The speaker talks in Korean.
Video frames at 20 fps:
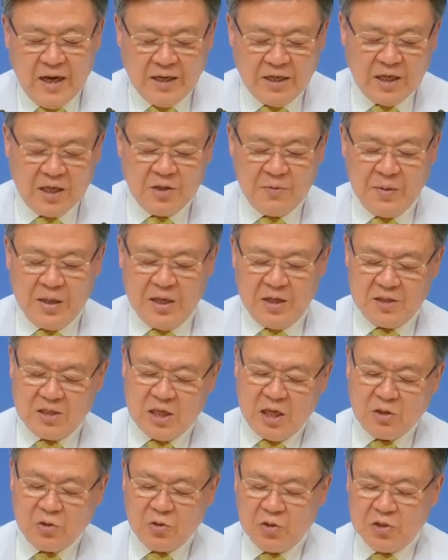하나님의
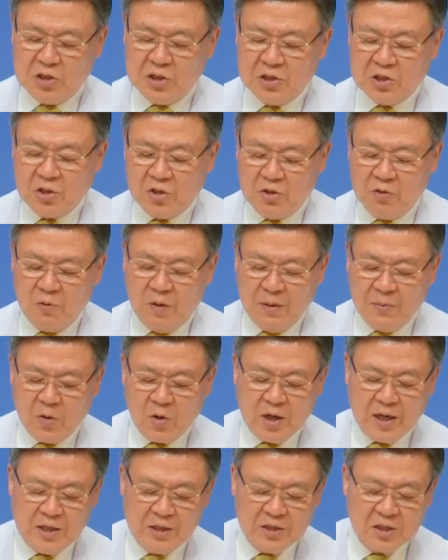창조 질서를
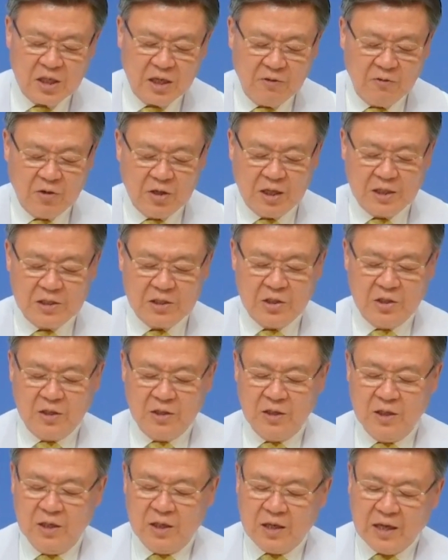회복하는
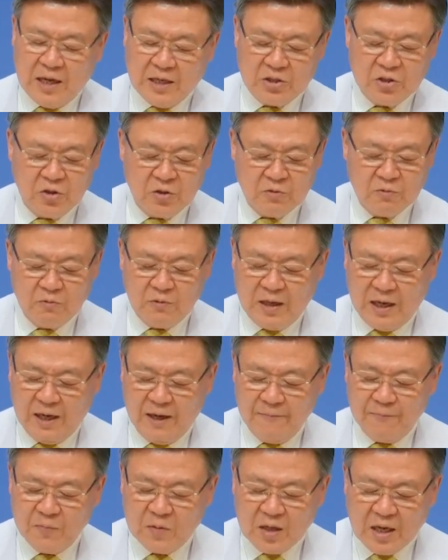차원에서
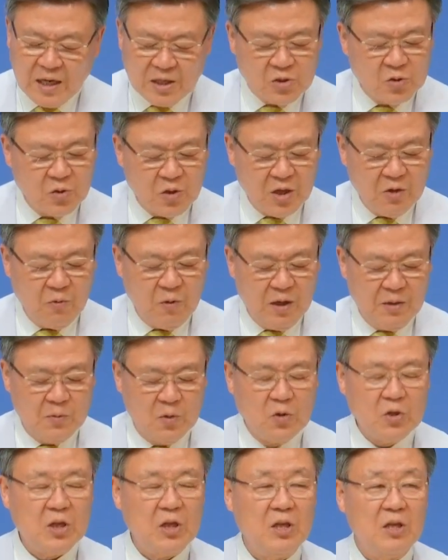가정과 가족의
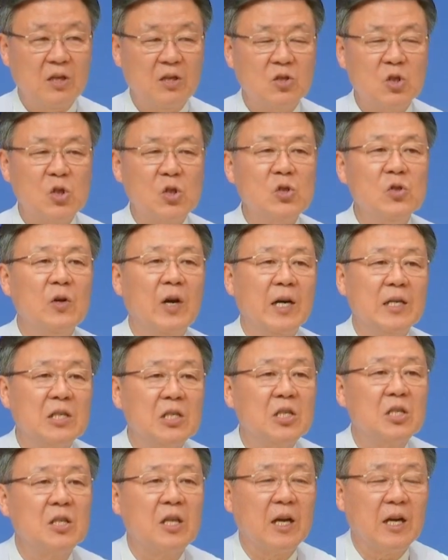회복이 중요한
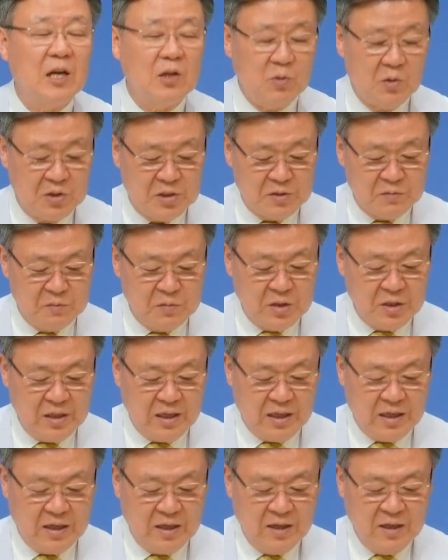시대가
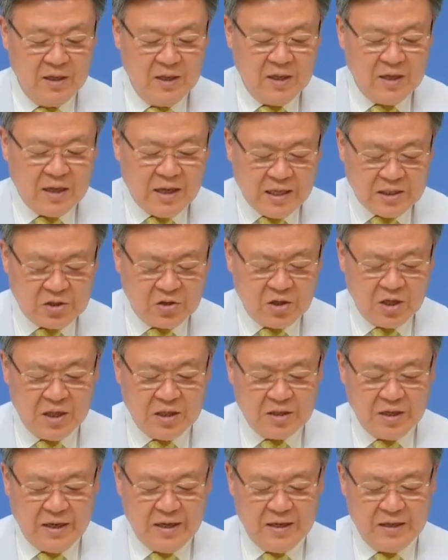됐습니다.
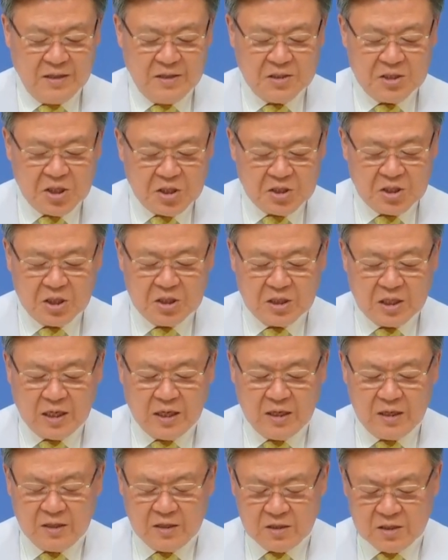가정의 달, 셋째
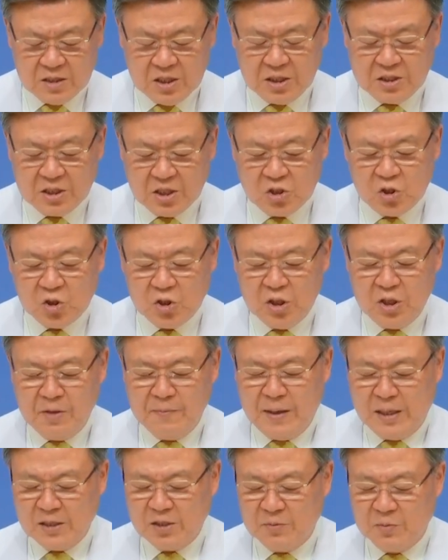달, 셋째
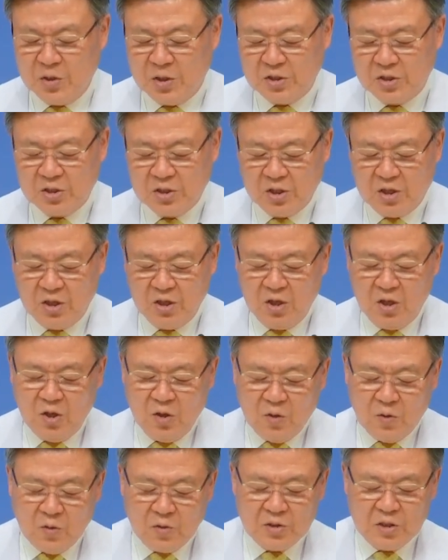주일을 맞으면서
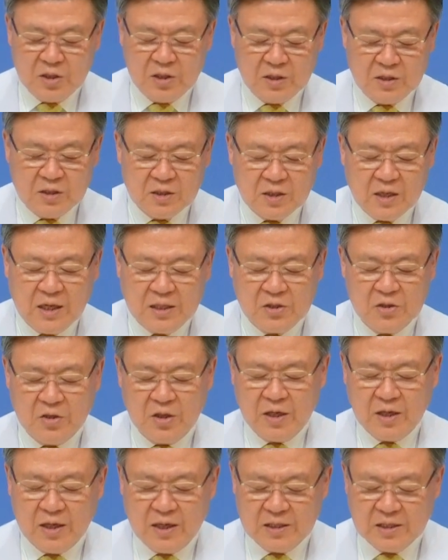오늘은
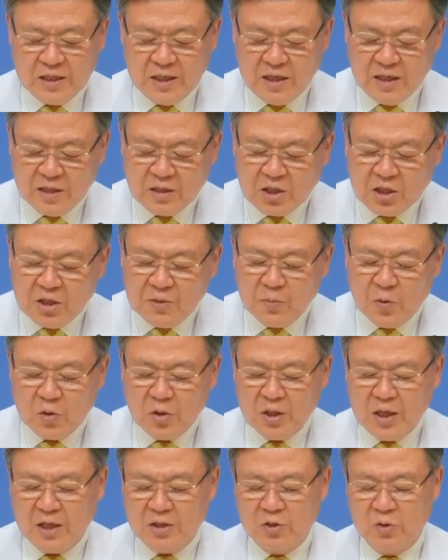가정의 가장
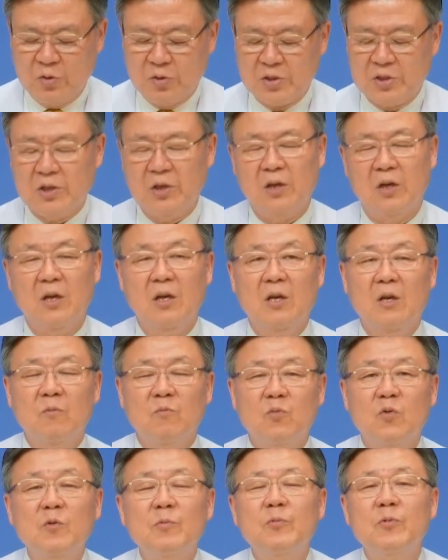기본 단위로서
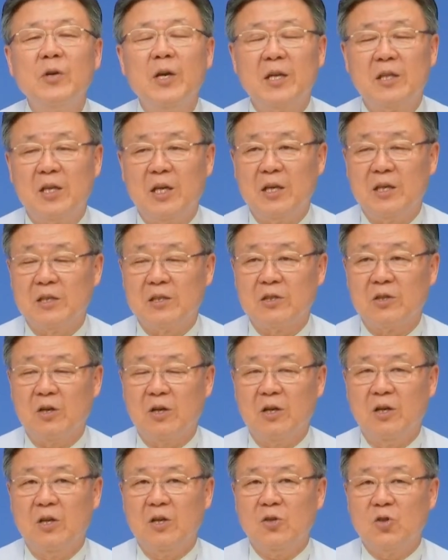부부에
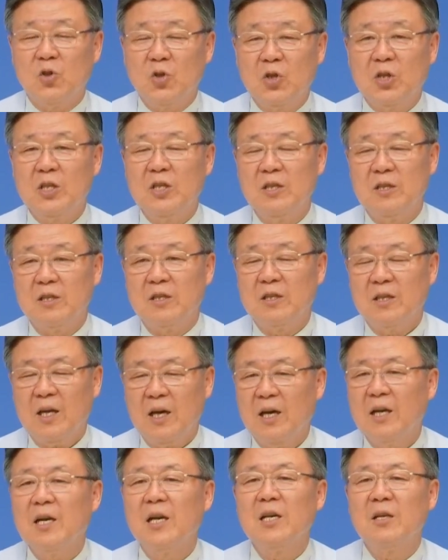대해서 주시는
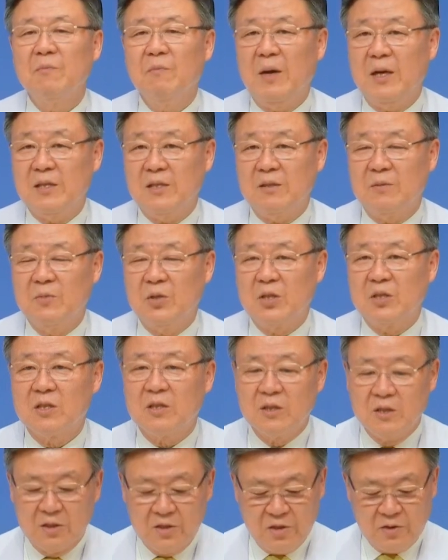하나님 말씀을
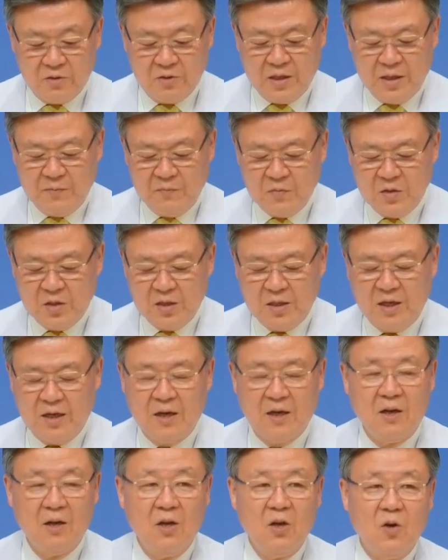들으려고
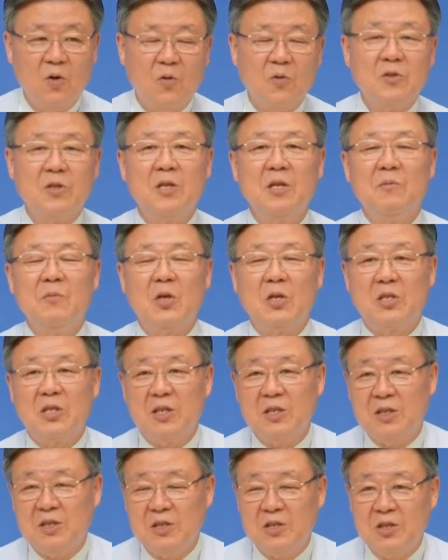합니다. 오늘이
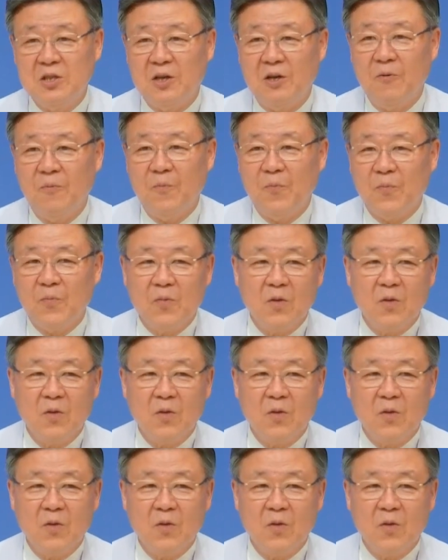며칠이지요?